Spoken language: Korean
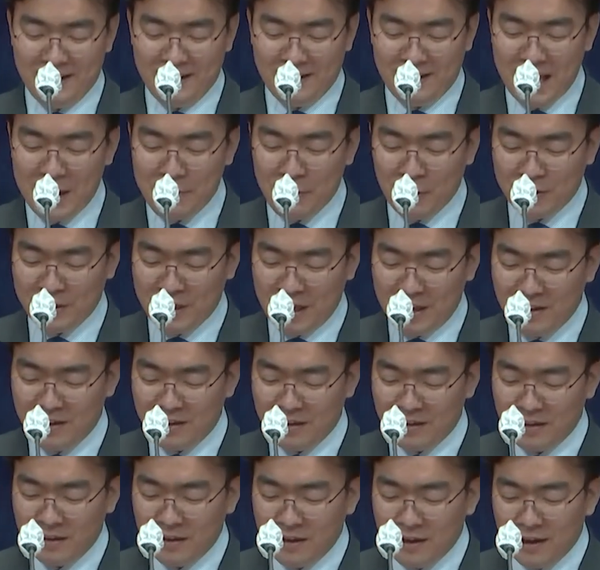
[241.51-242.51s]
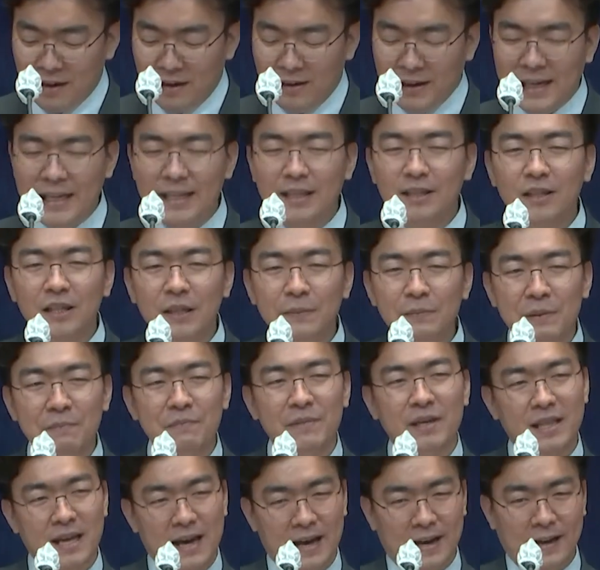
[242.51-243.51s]
네 번째는
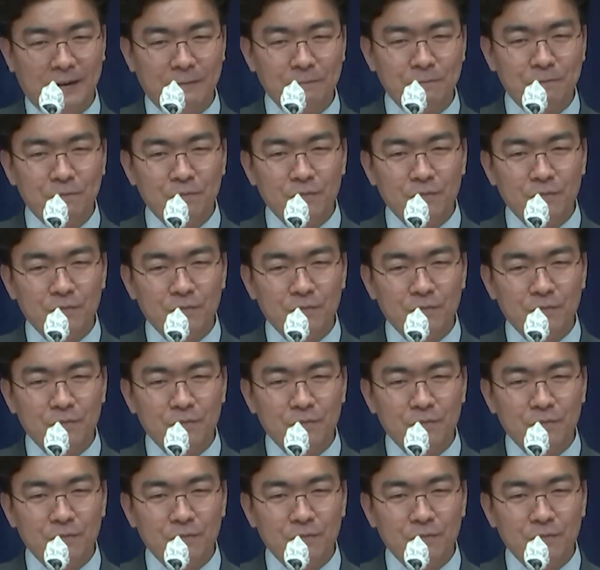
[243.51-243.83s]
리듬입니다.